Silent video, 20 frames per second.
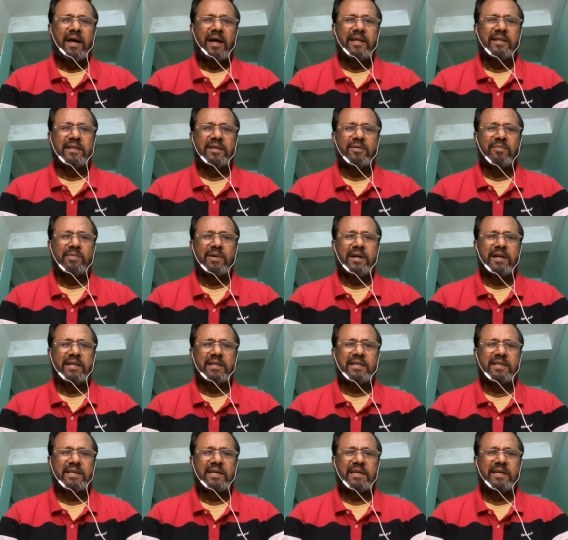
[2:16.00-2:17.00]
அந்த
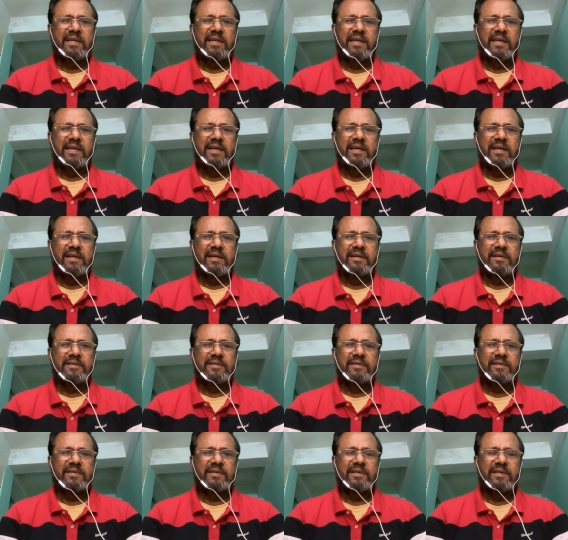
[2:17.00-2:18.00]
மனத்தை நீங்கள்
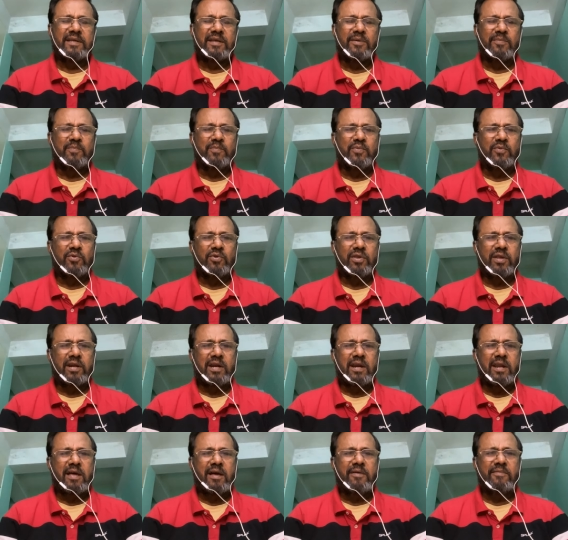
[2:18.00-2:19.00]

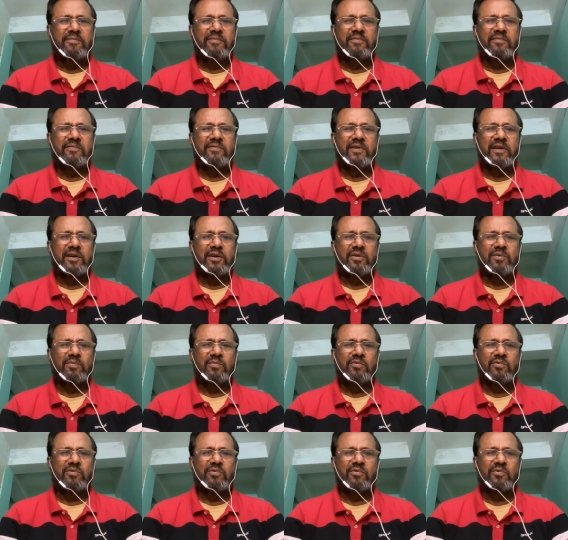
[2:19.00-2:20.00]
எப்போதெல்லாம்
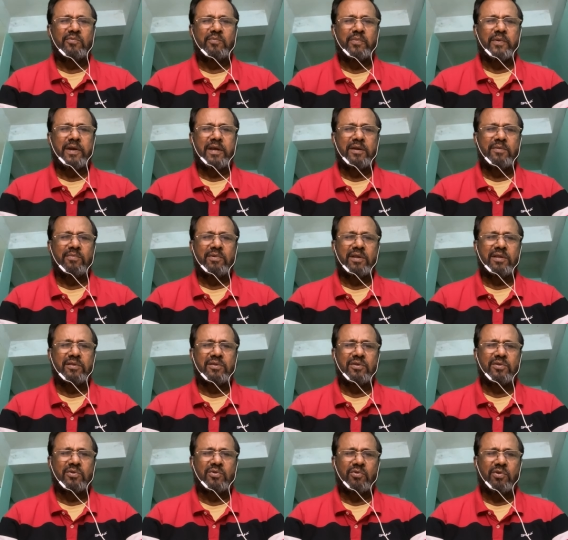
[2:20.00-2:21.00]
வேண்டுமோ
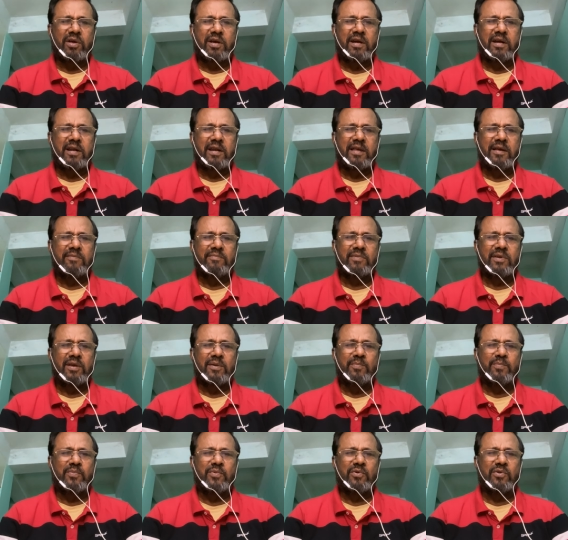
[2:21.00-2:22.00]
பயன்படுத்த தொடங்கலாம்
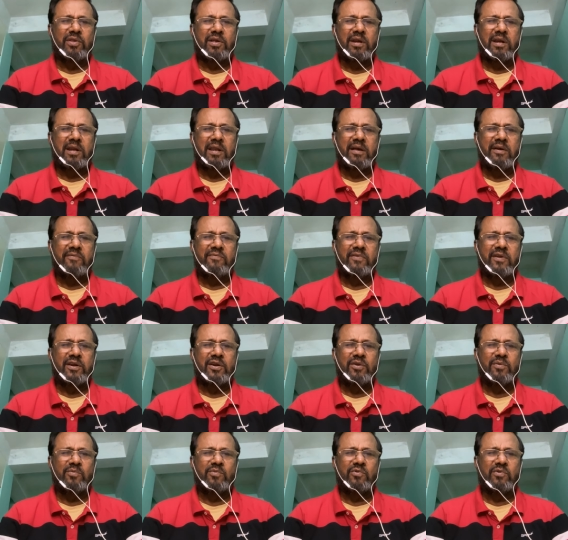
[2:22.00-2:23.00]
எப்போதெல்லாம்
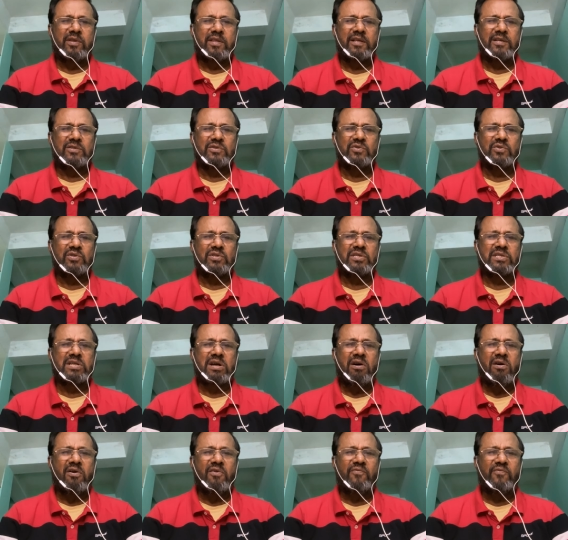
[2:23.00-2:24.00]
வேண்டுமோ அதை சுவிட்ச்
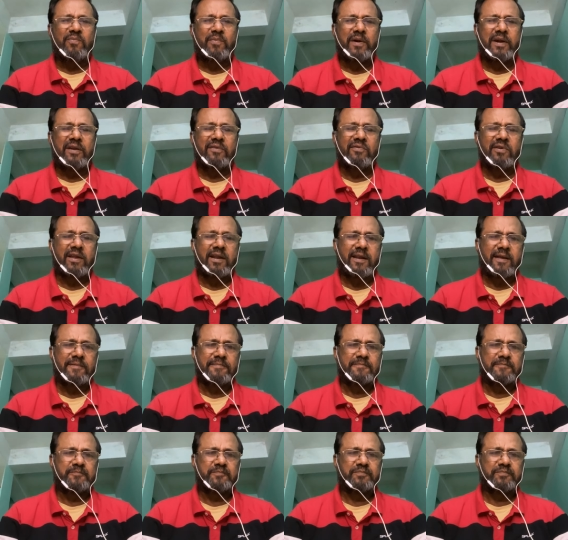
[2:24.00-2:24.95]
ஆஃப் பண்ணிவிடலாம்